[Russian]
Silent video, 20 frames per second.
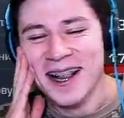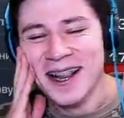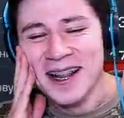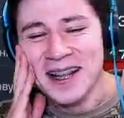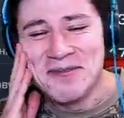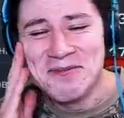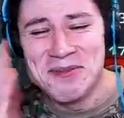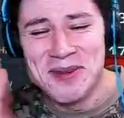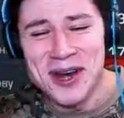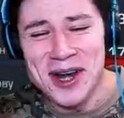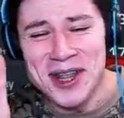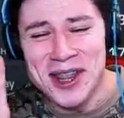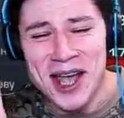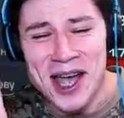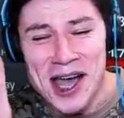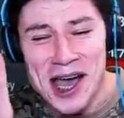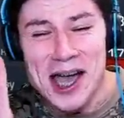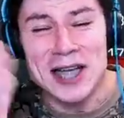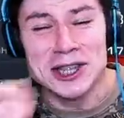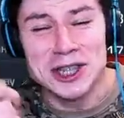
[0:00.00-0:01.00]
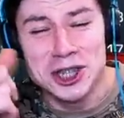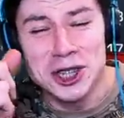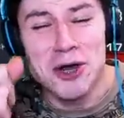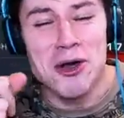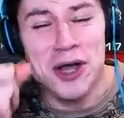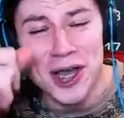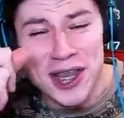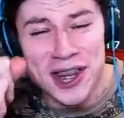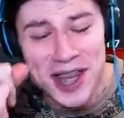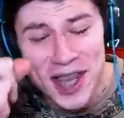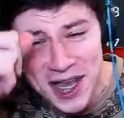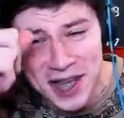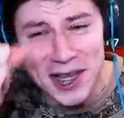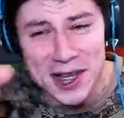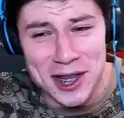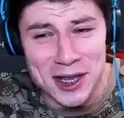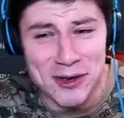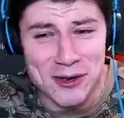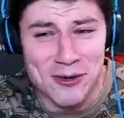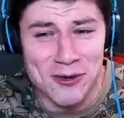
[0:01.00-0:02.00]
Блин, а, а чё КД-то
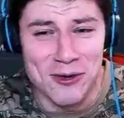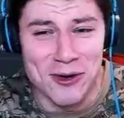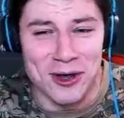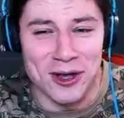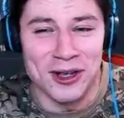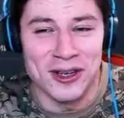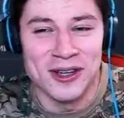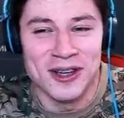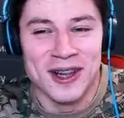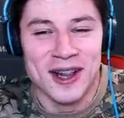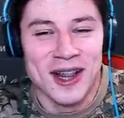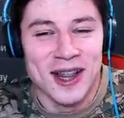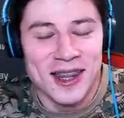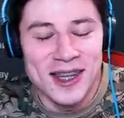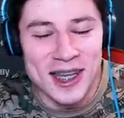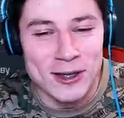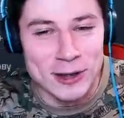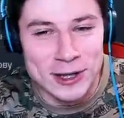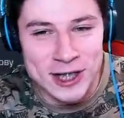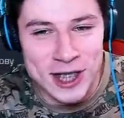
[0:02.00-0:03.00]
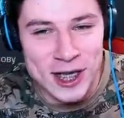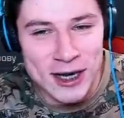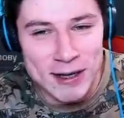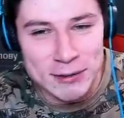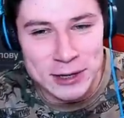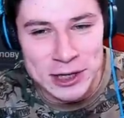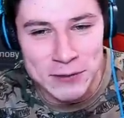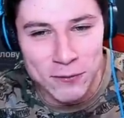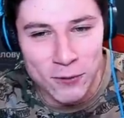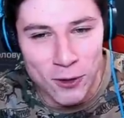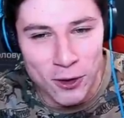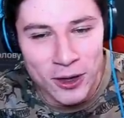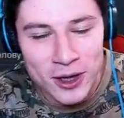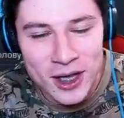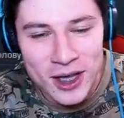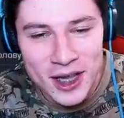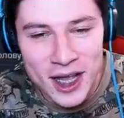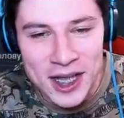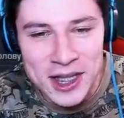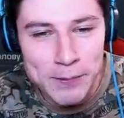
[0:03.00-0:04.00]
такой? Не, ну скорее всего,
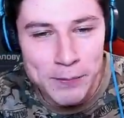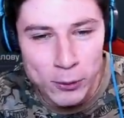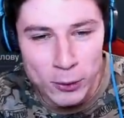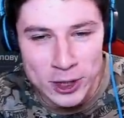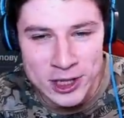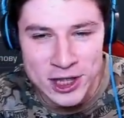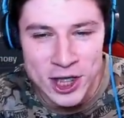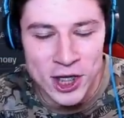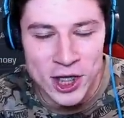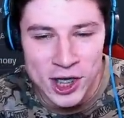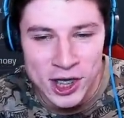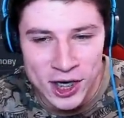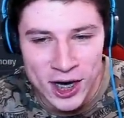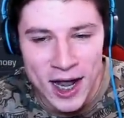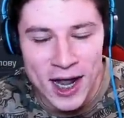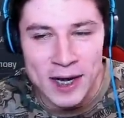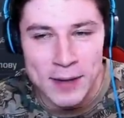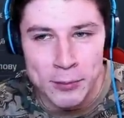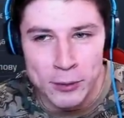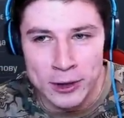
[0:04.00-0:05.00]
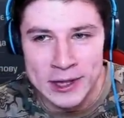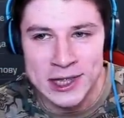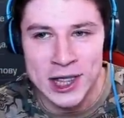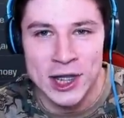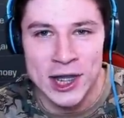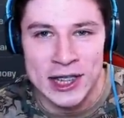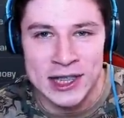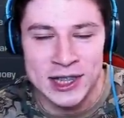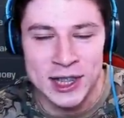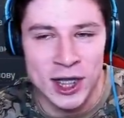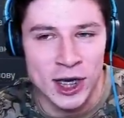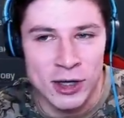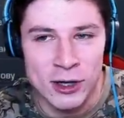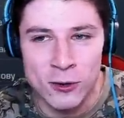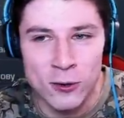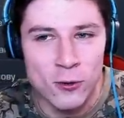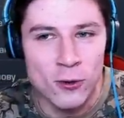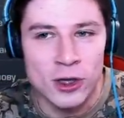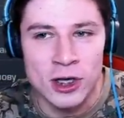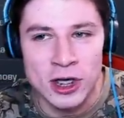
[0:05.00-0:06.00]
они просто не играли, просто тестили
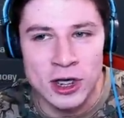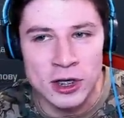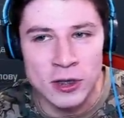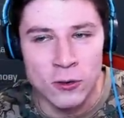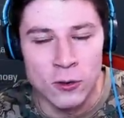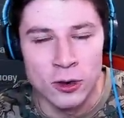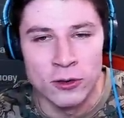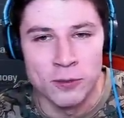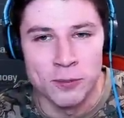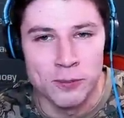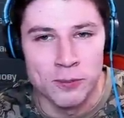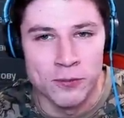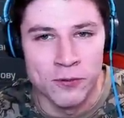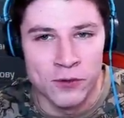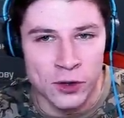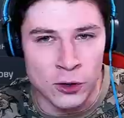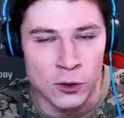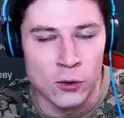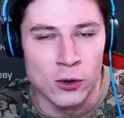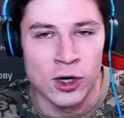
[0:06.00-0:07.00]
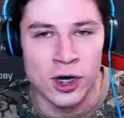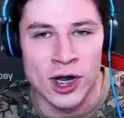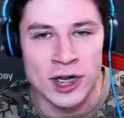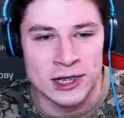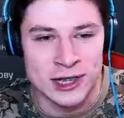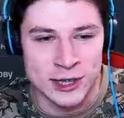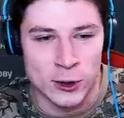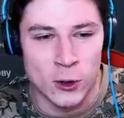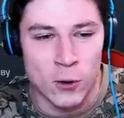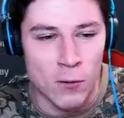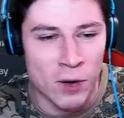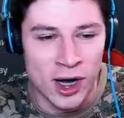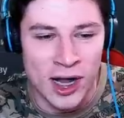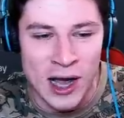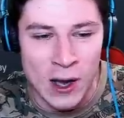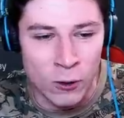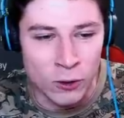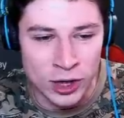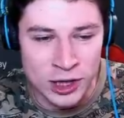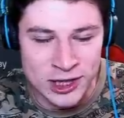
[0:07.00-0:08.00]
игру, и он в игру играет с другого
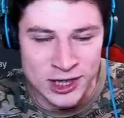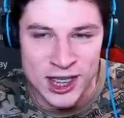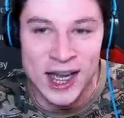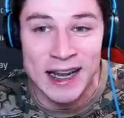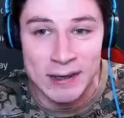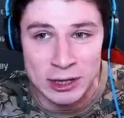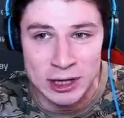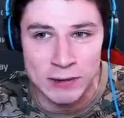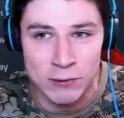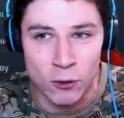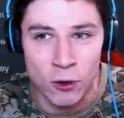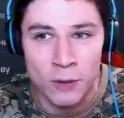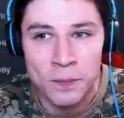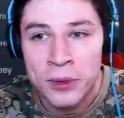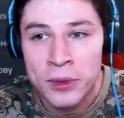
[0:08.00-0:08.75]
аккаунта, скорее всего.